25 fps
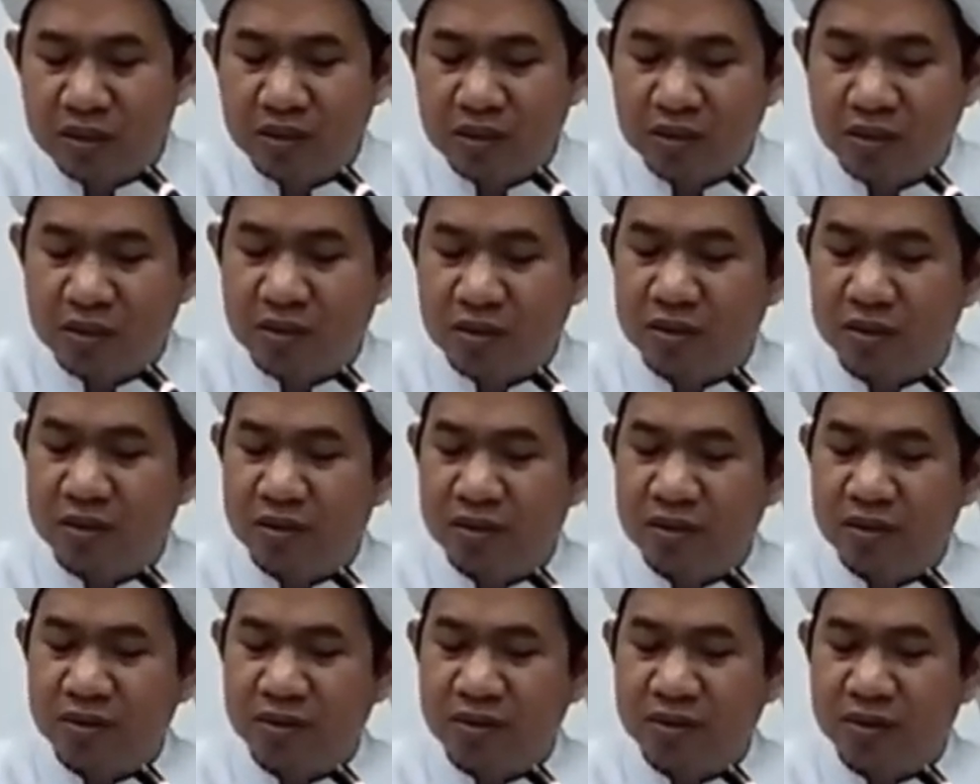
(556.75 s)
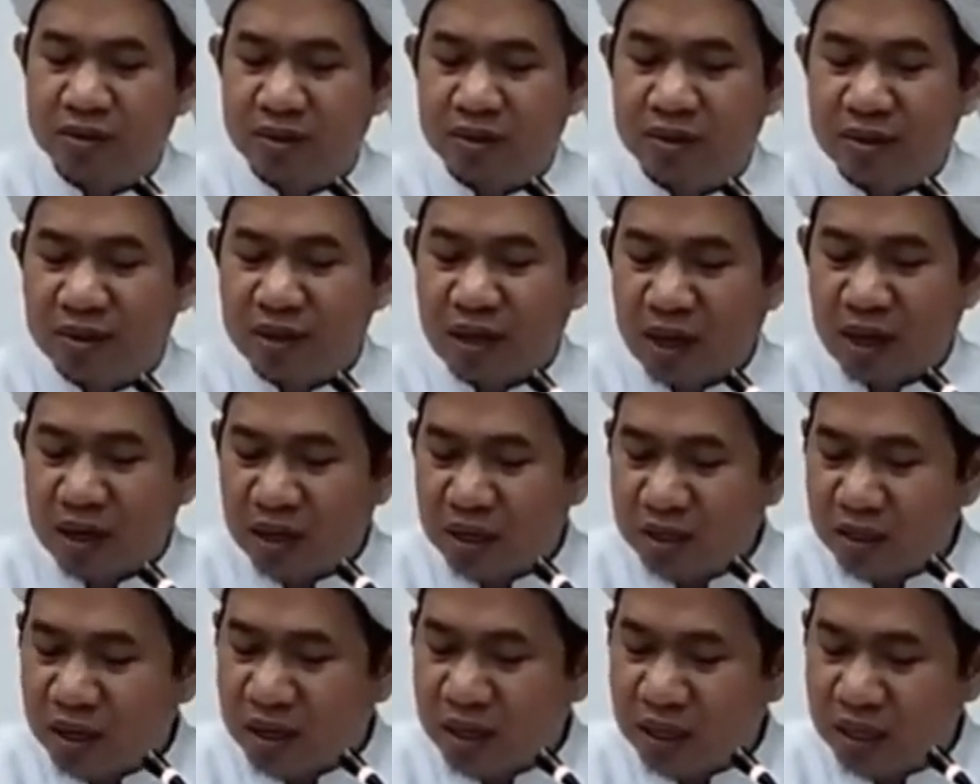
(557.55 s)
Hmm.
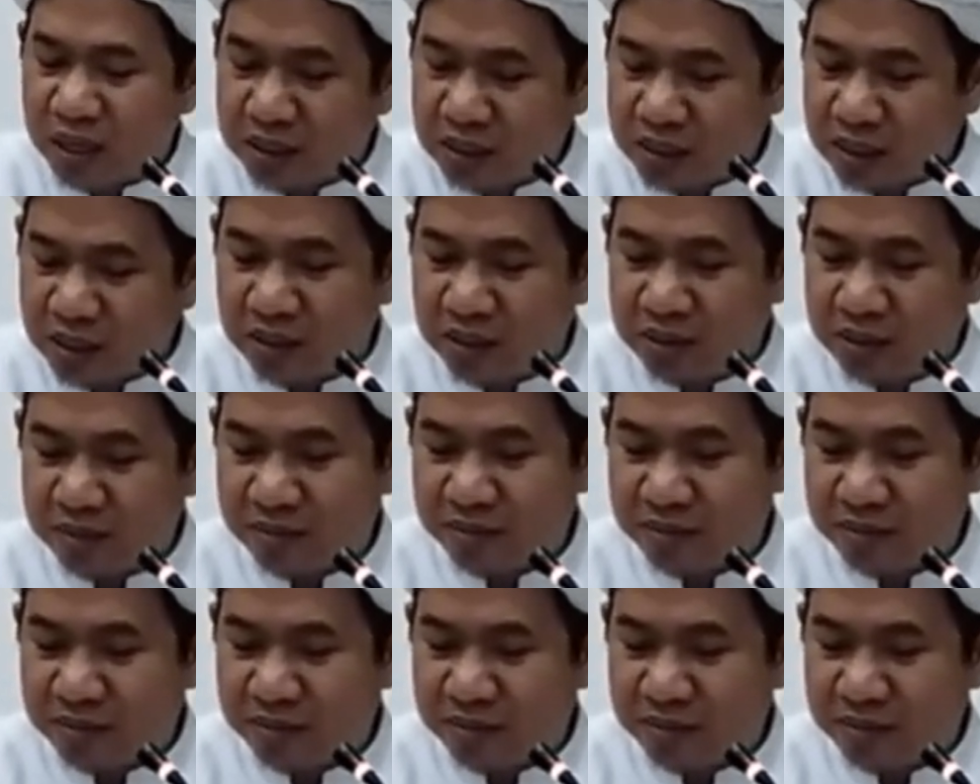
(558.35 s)
Karena nggak kelihatan.